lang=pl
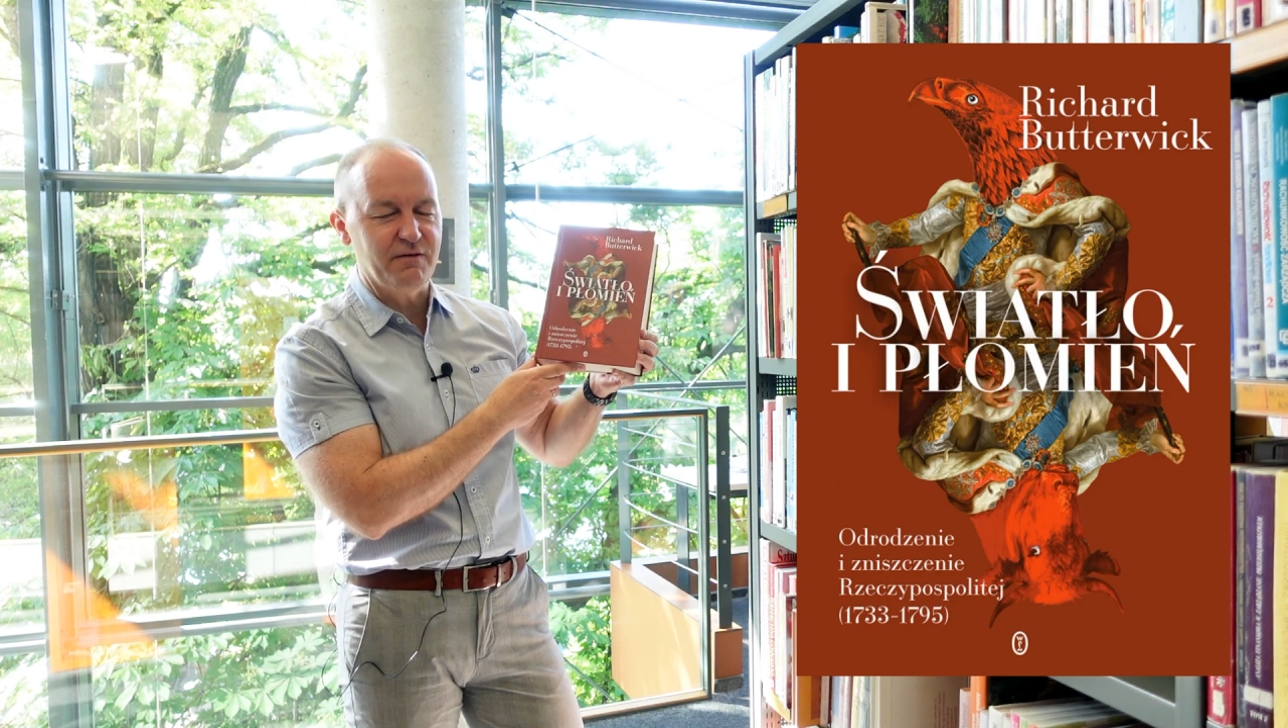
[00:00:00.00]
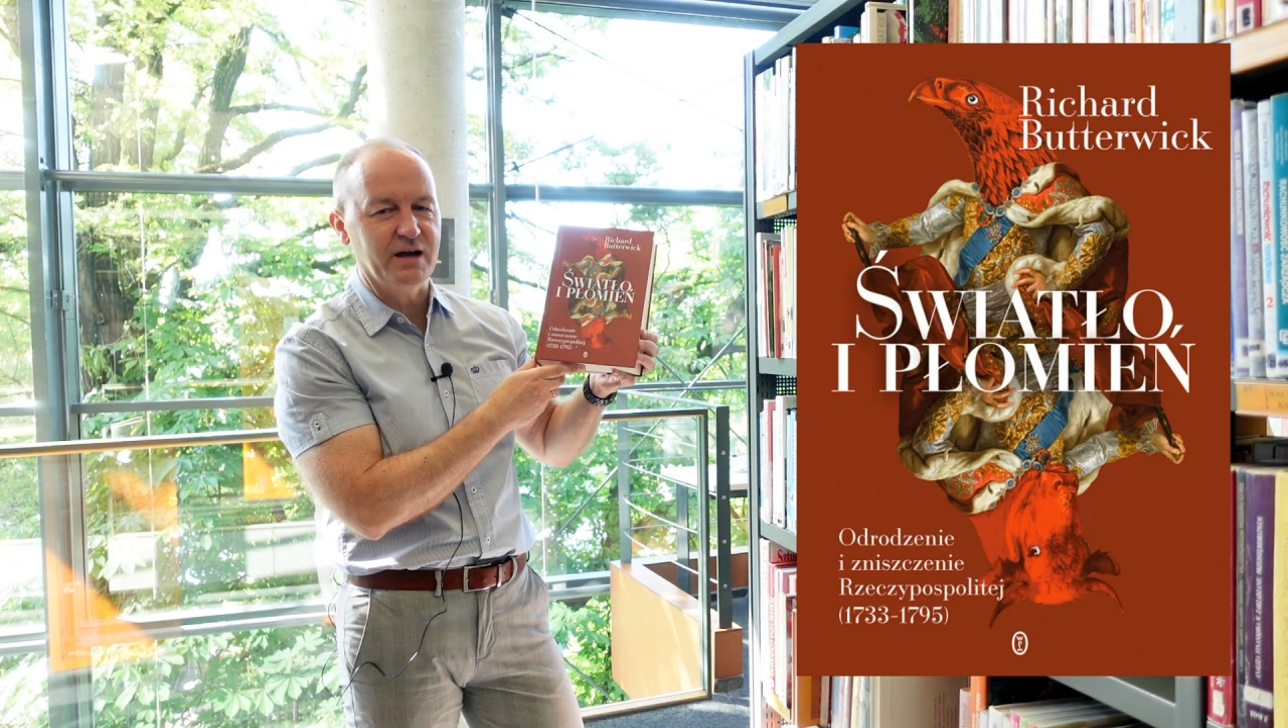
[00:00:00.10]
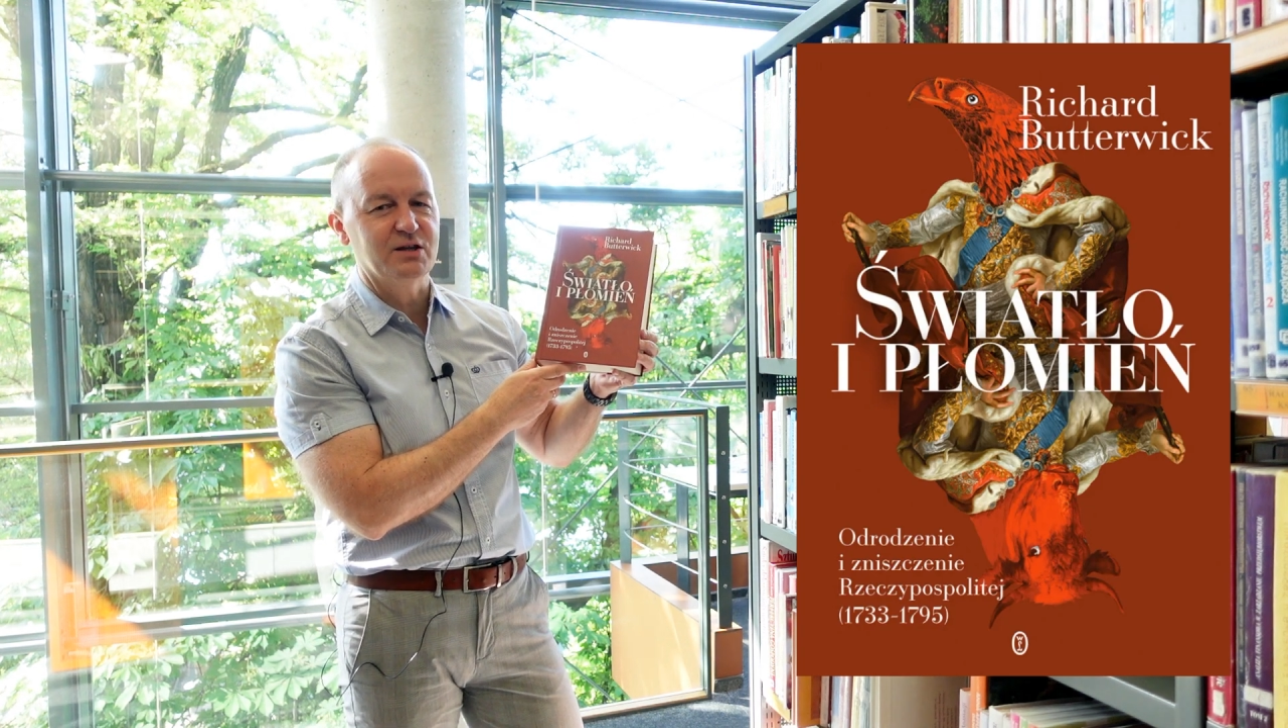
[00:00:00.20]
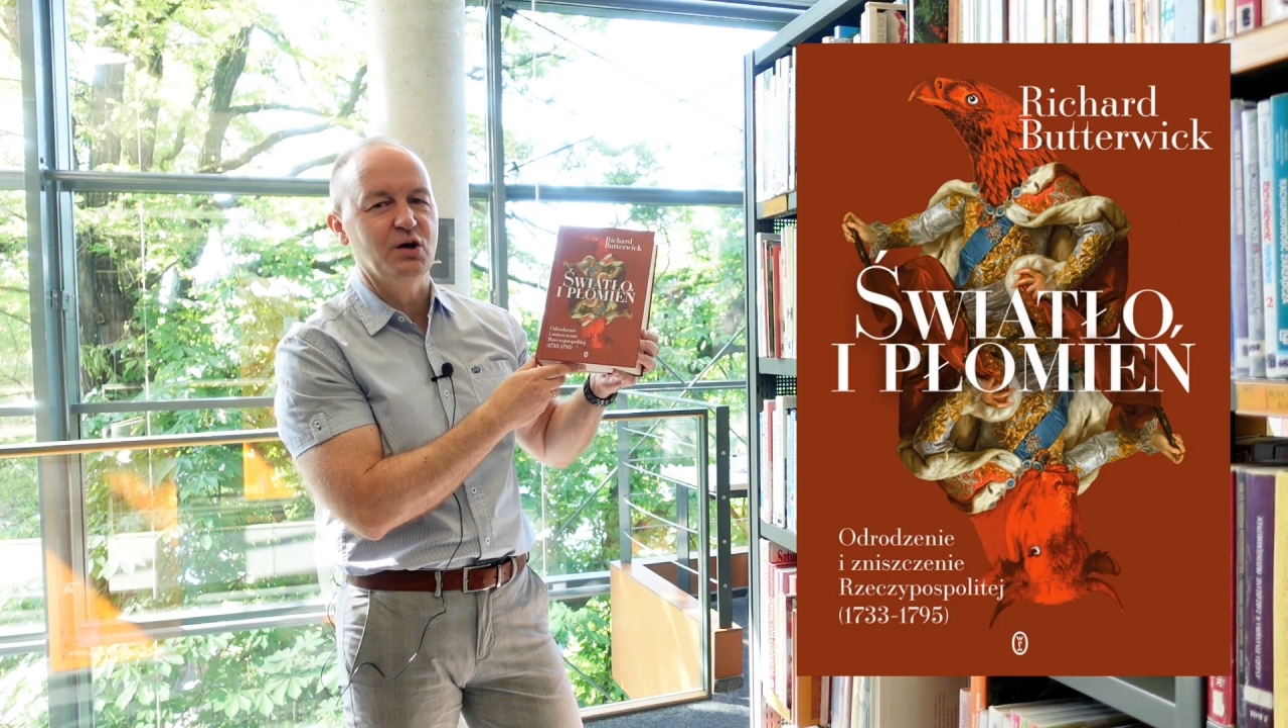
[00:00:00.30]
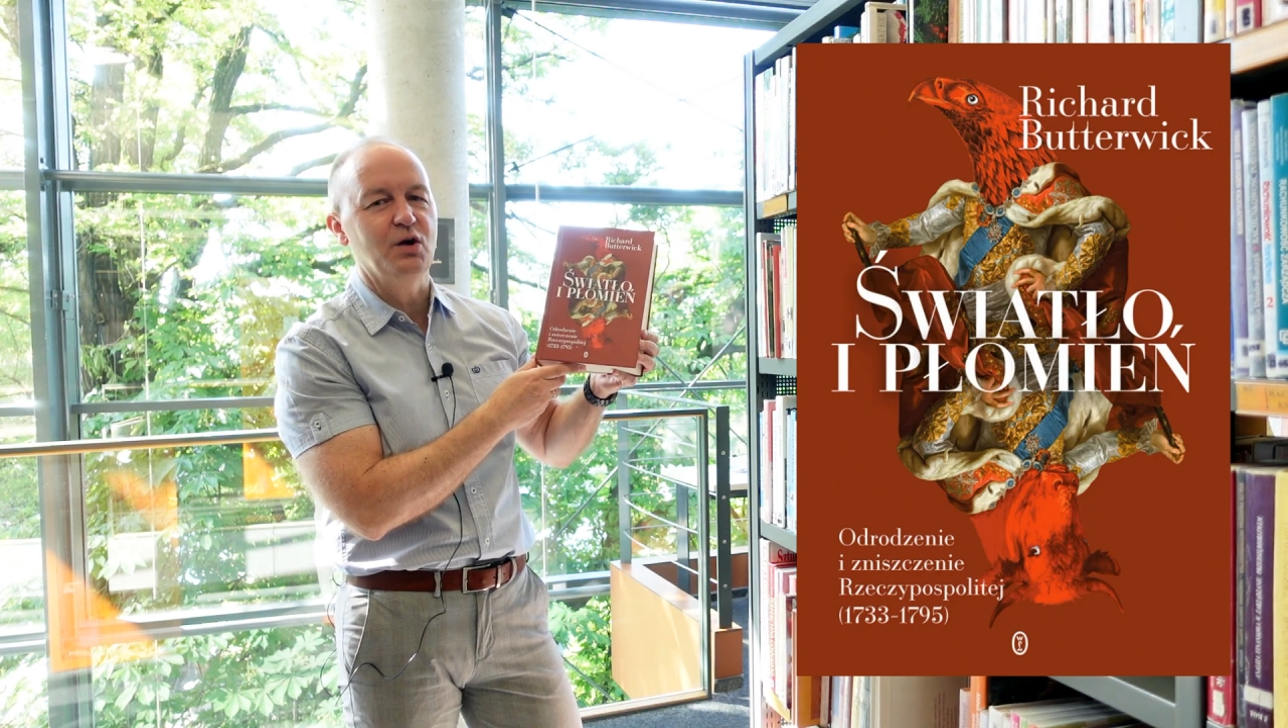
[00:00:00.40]

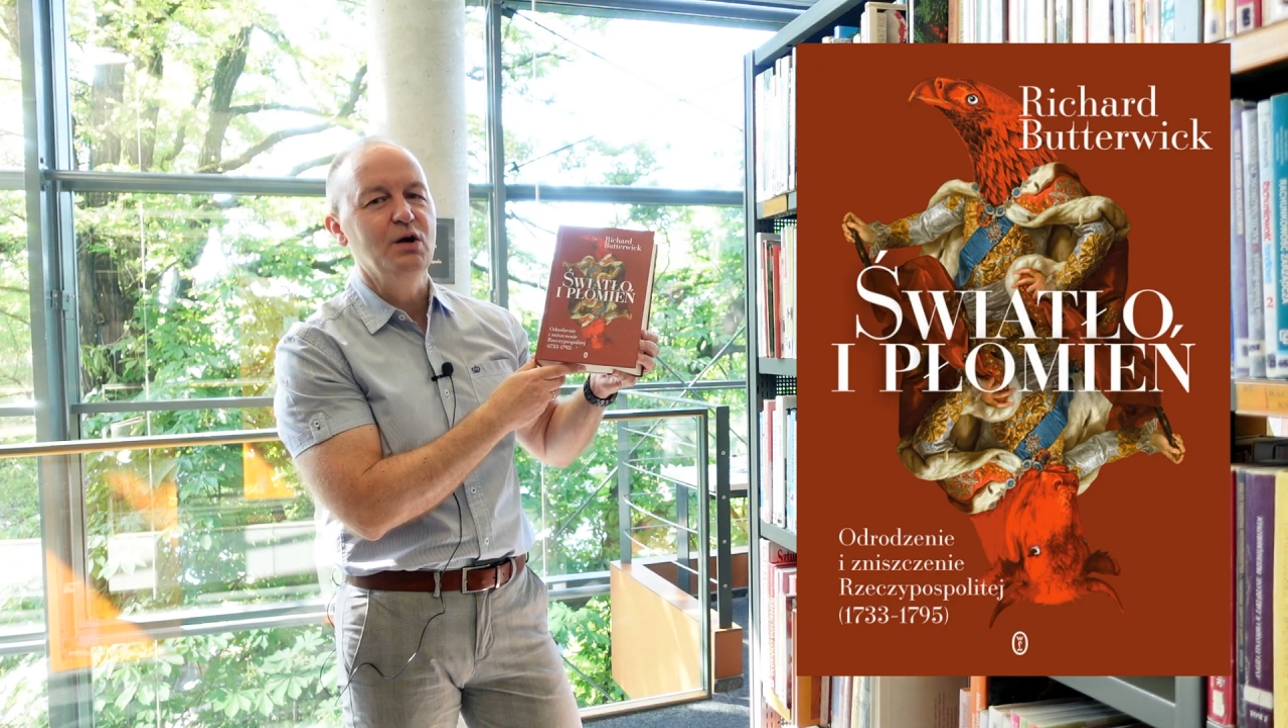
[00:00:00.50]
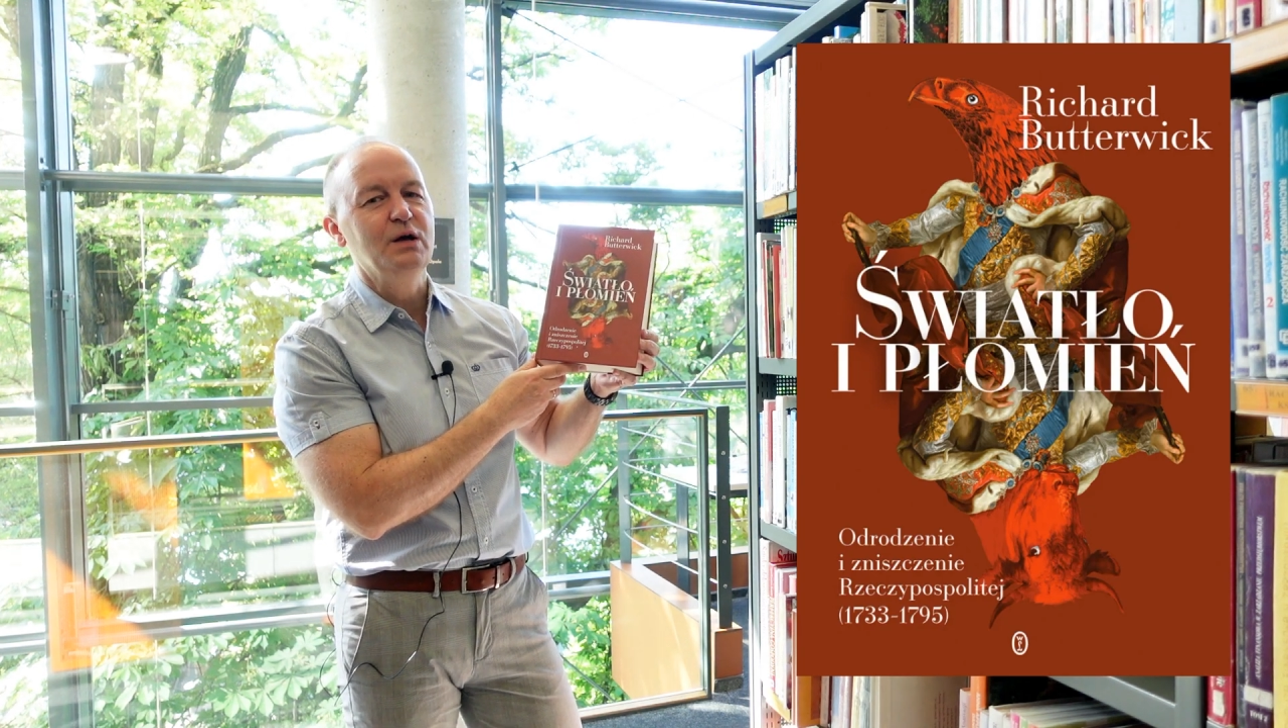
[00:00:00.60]
facto